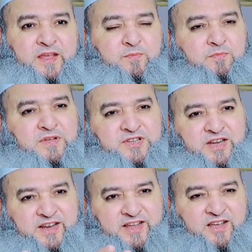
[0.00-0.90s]
हैं
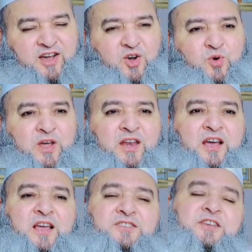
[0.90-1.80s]
मज़े लेके खाओ
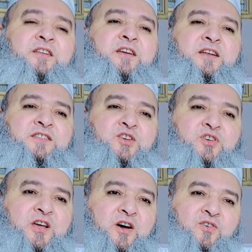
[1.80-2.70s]
अल्लाह का जिक्र करते
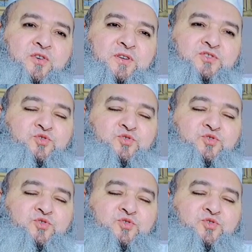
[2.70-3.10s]
हुए खाओ